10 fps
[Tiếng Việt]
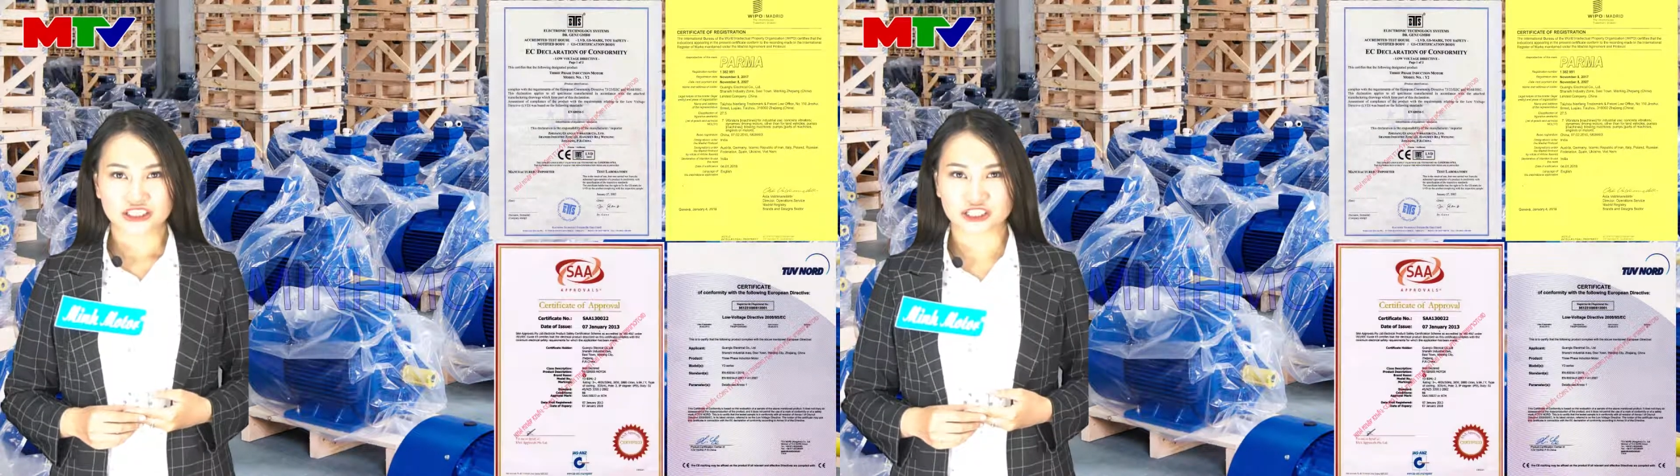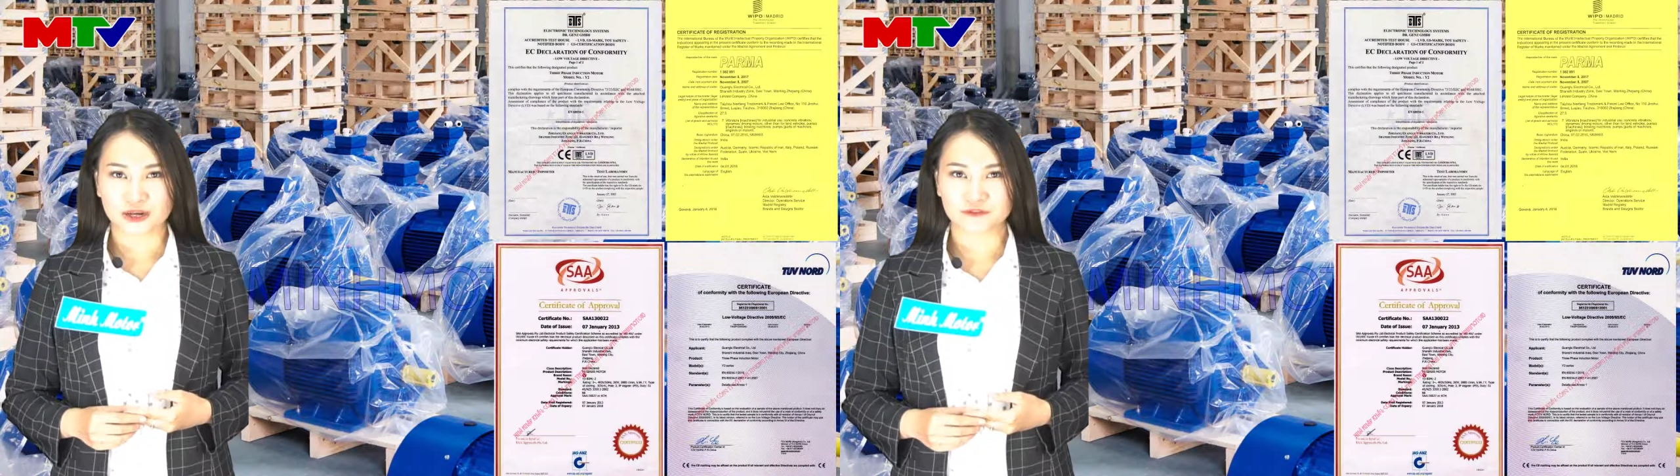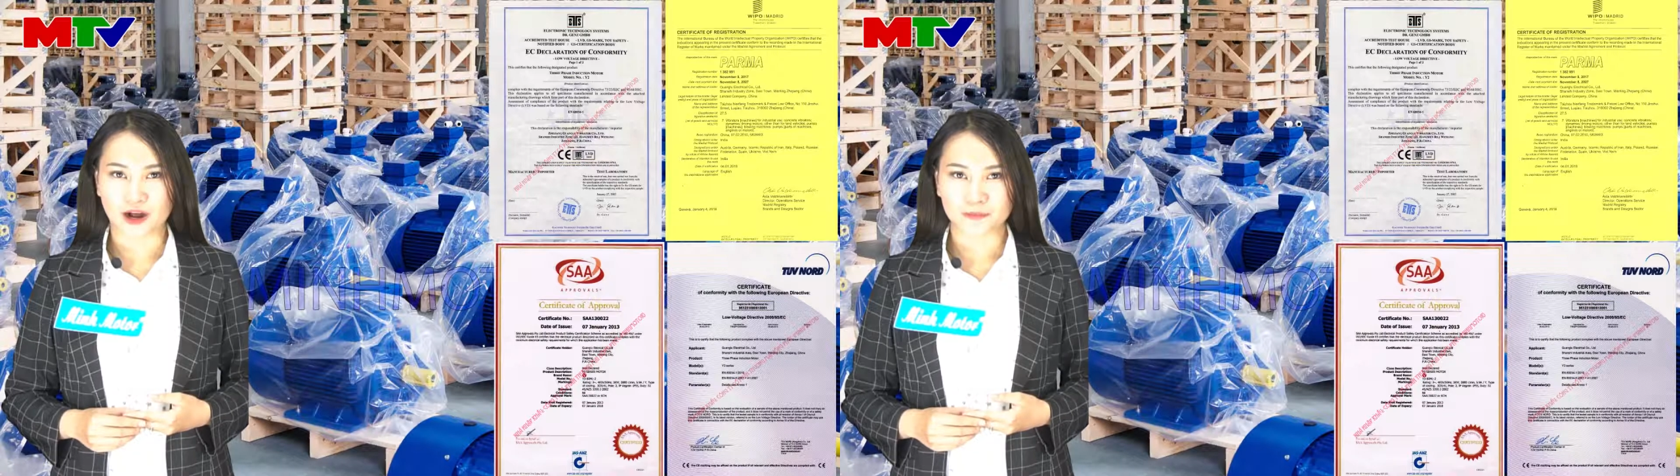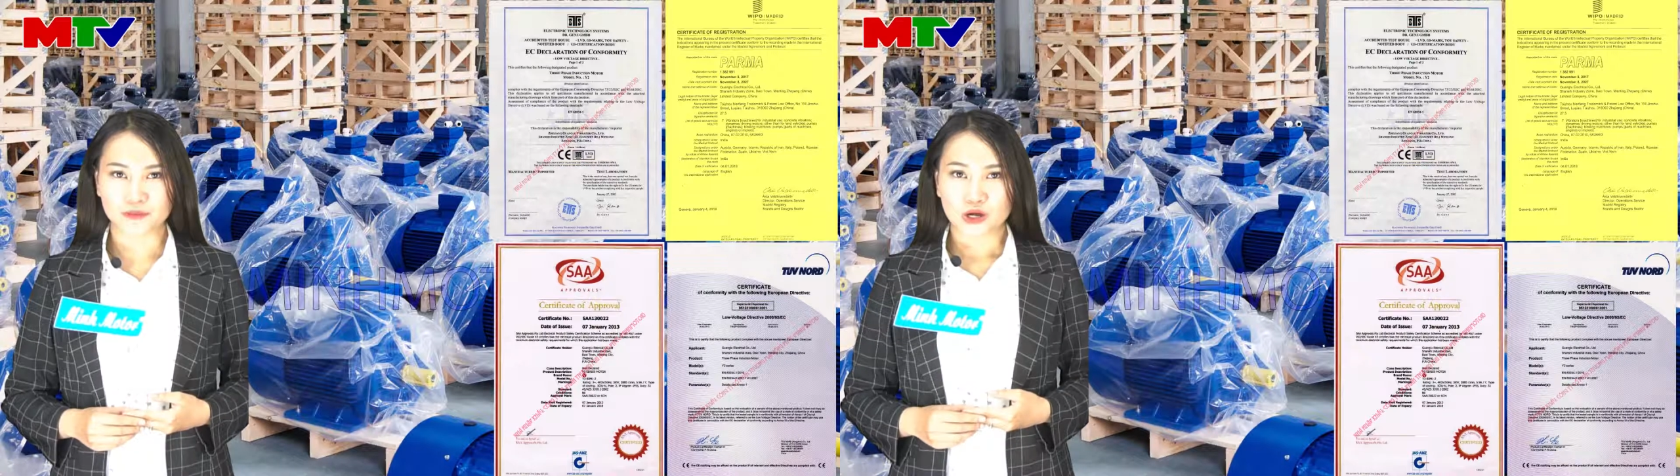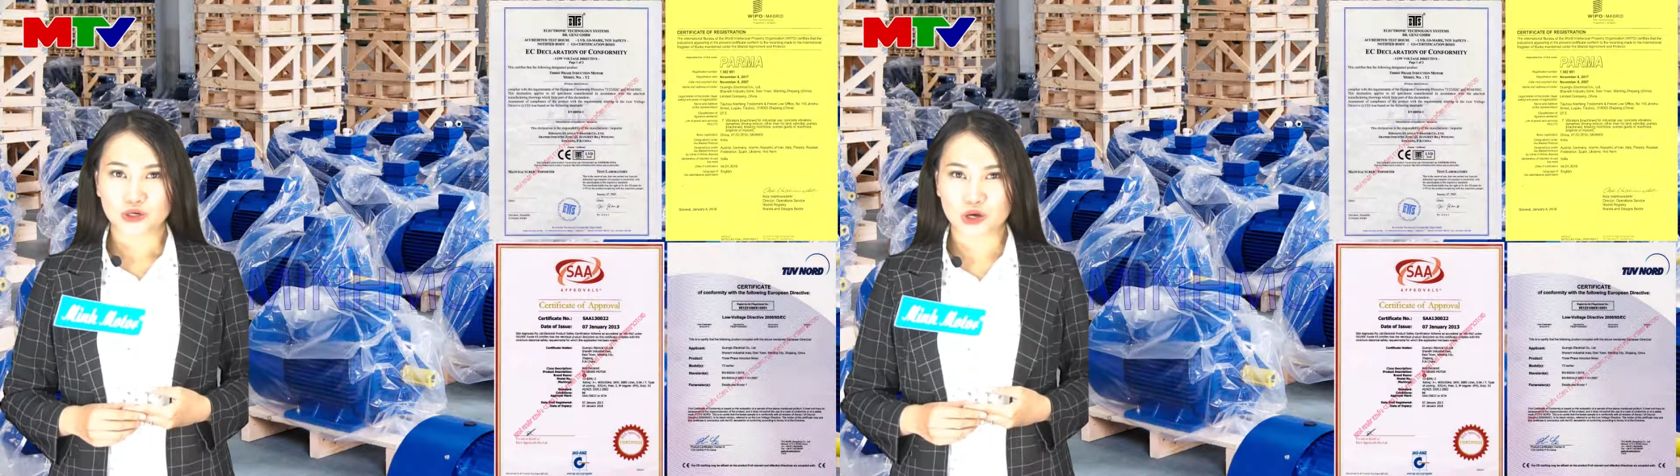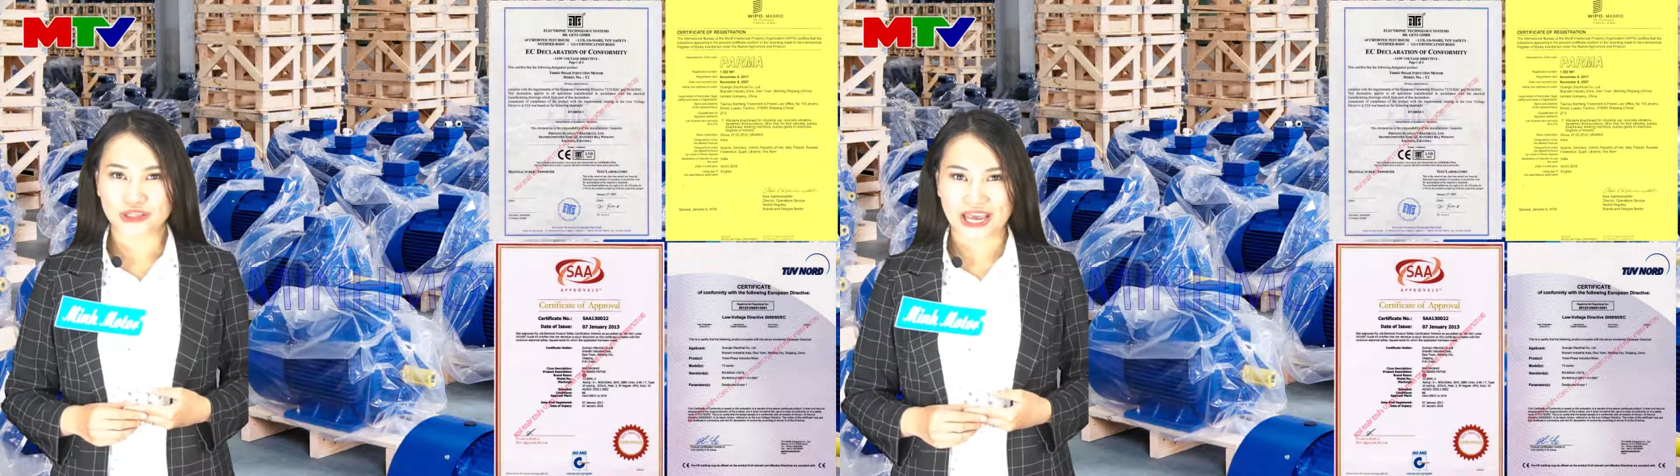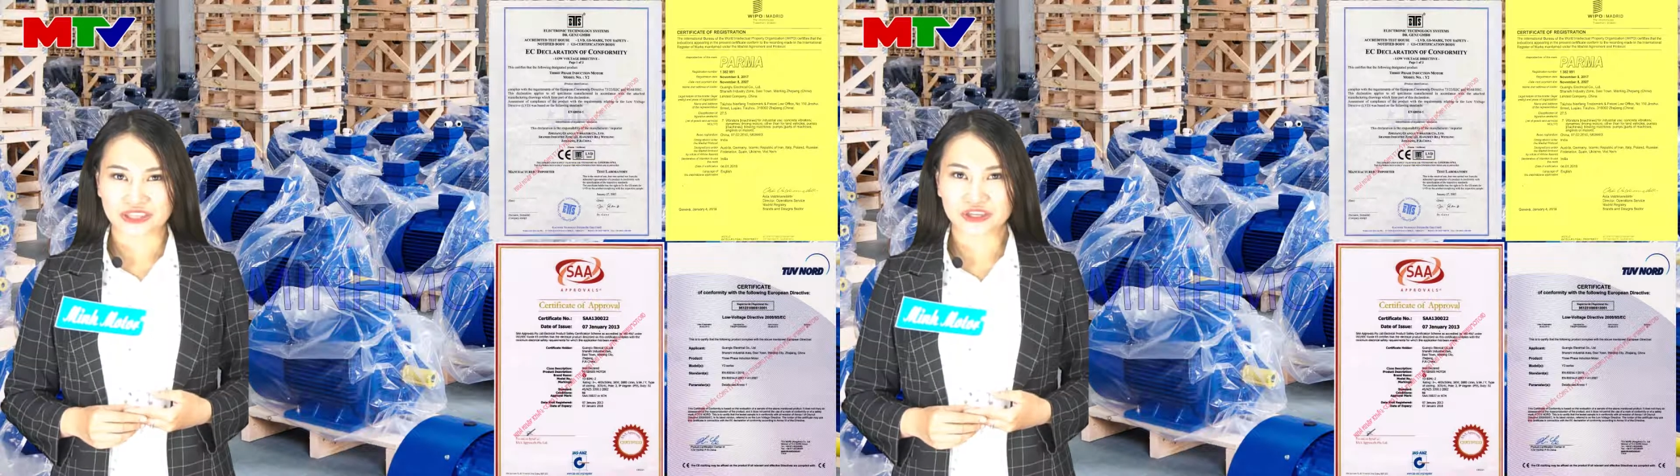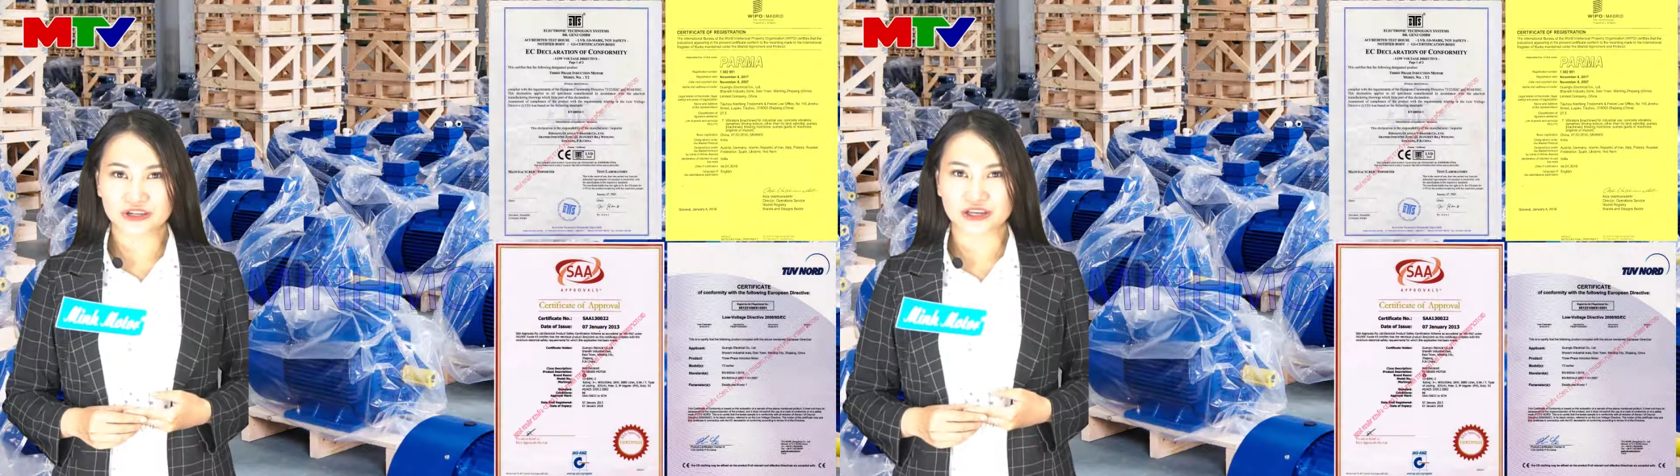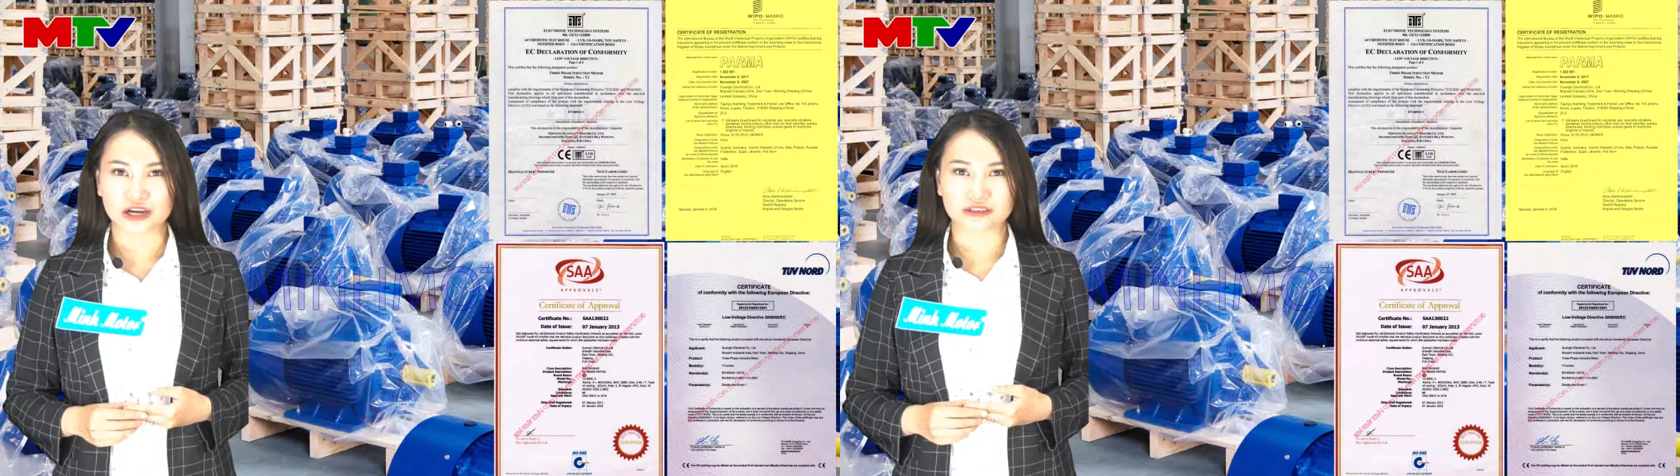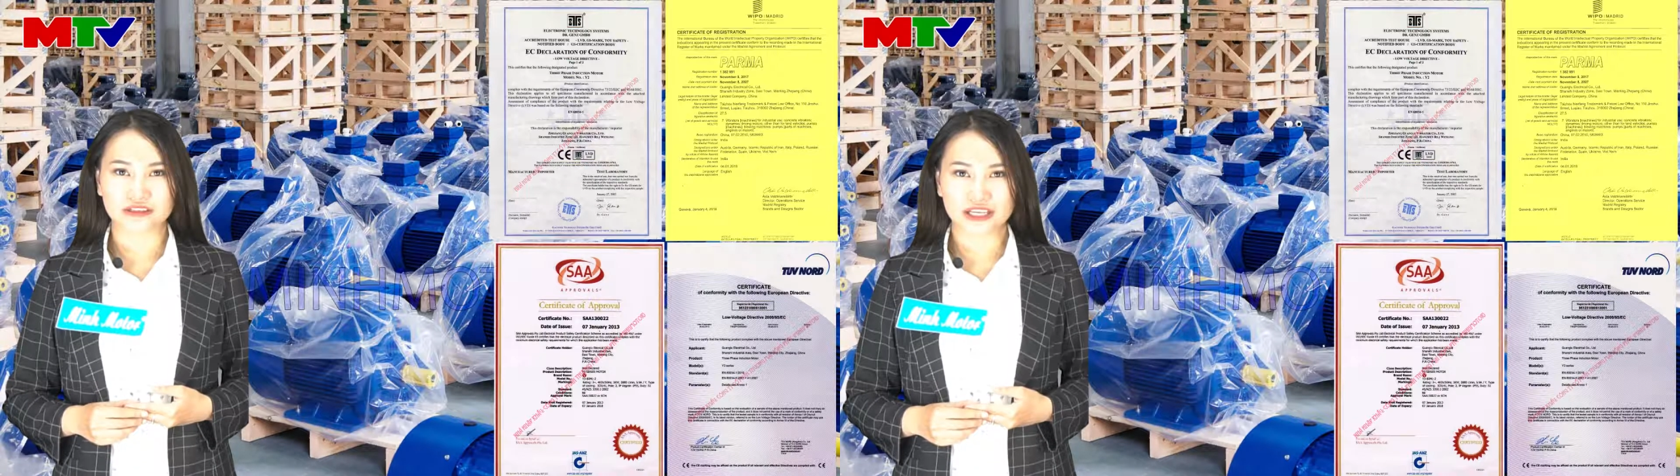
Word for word: sản phẩm còn đạt chứng nhận